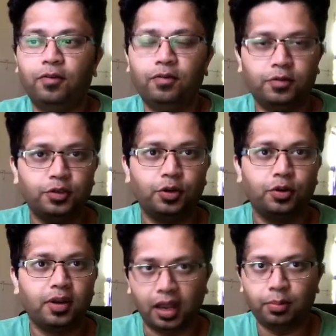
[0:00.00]
जो
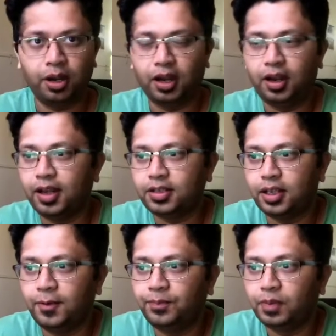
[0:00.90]
ग्लाइकेमिक इंडेक्स है
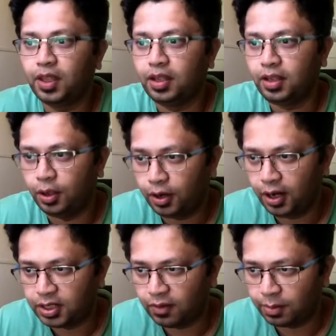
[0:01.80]
ये उन्होंने
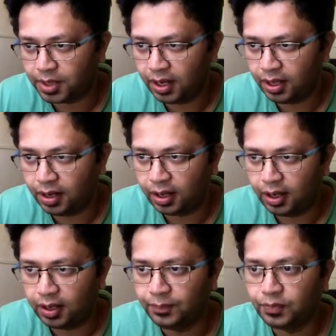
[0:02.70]
नीचे वेबसाइट दे रखी
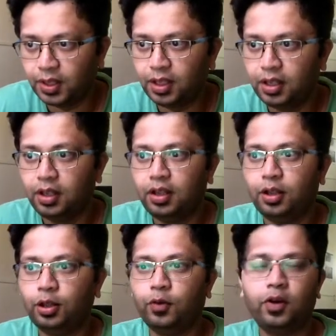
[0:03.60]
है
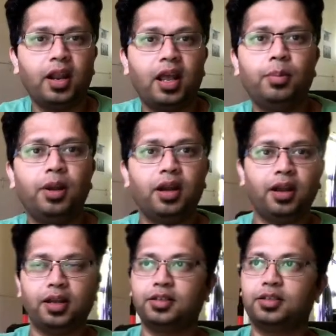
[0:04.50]
तो वो ग्लाइकेमिक
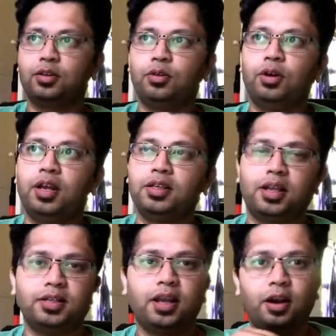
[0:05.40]
इंडेक्स को किस तरह
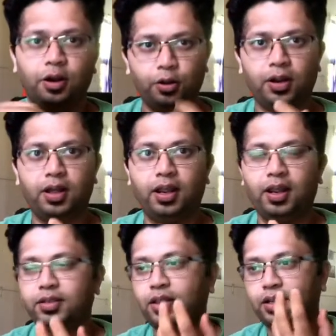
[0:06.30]
से कंट्रोल करके
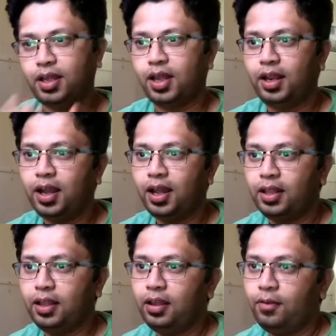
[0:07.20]
किस तरह से हेल्दी खाते
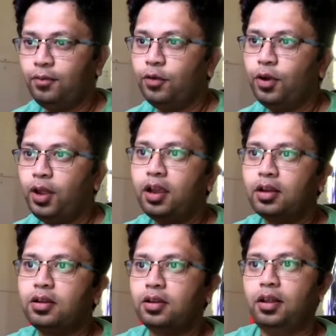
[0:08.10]
हैं वो एक
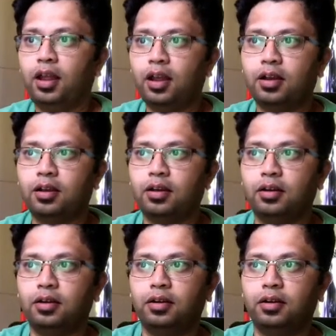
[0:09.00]
एक